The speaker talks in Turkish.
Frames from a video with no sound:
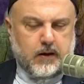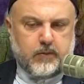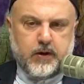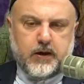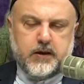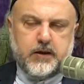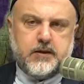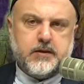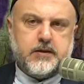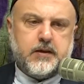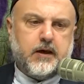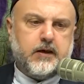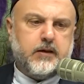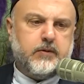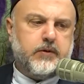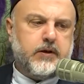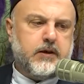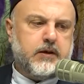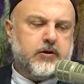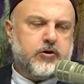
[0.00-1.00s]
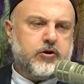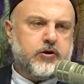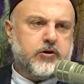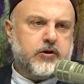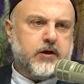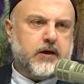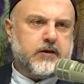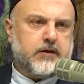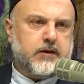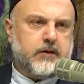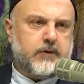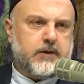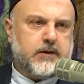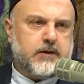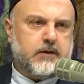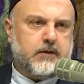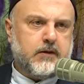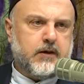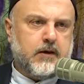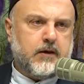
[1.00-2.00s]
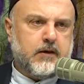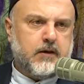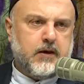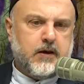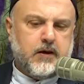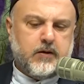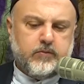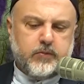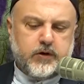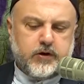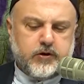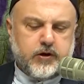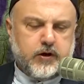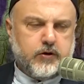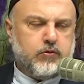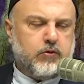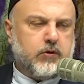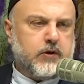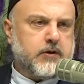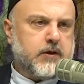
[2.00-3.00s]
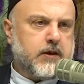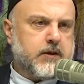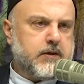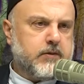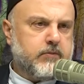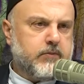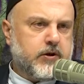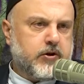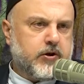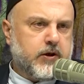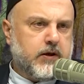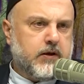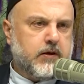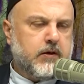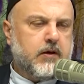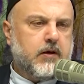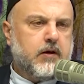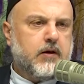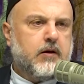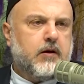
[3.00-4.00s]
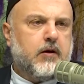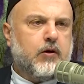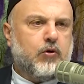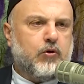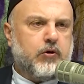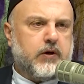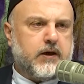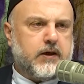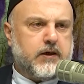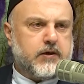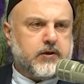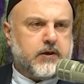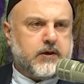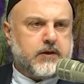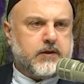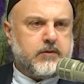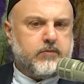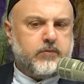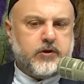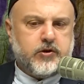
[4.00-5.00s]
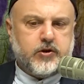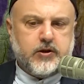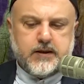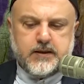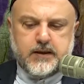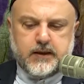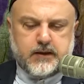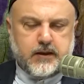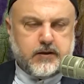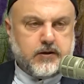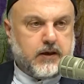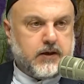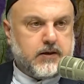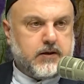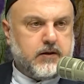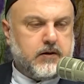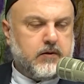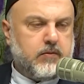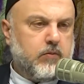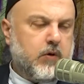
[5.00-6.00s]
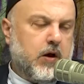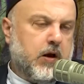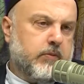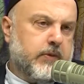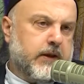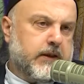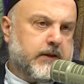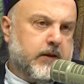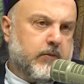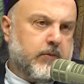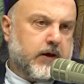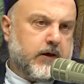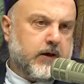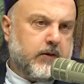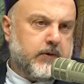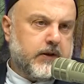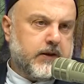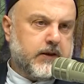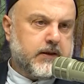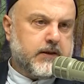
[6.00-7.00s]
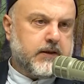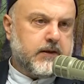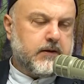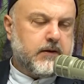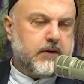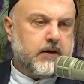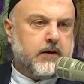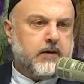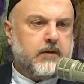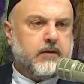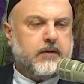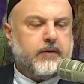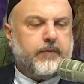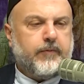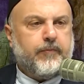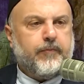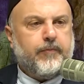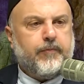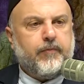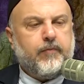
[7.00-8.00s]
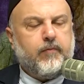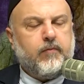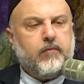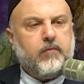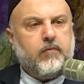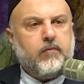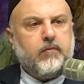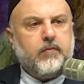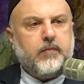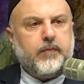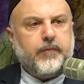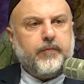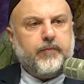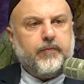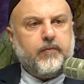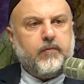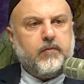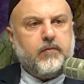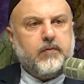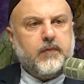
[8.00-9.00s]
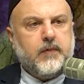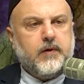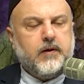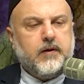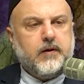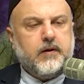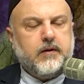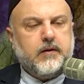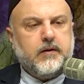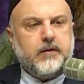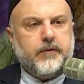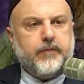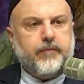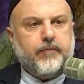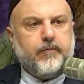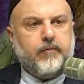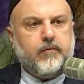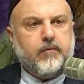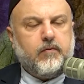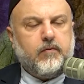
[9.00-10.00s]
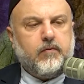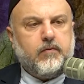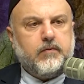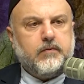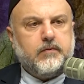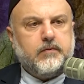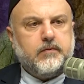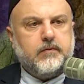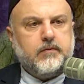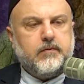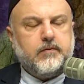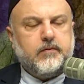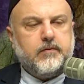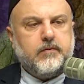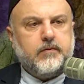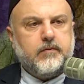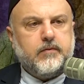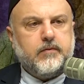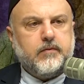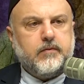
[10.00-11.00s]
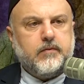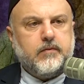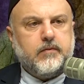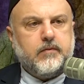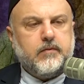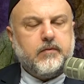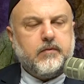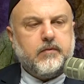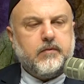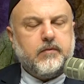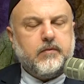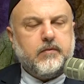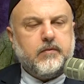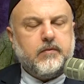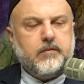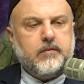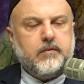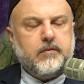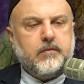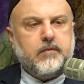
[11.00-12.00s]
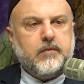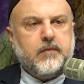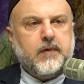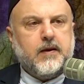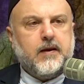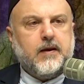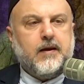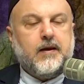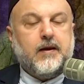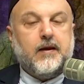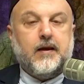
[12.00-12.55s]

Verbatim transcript: Ama insani bir ilişki çerçevesinde bir şey soracaksın, bir şey öğreneceksin, bir şey satacaksın. Elbette bakabilirsin. Burada hocam e, yani ekrandan diye not düşmüş ama bir fark var mı?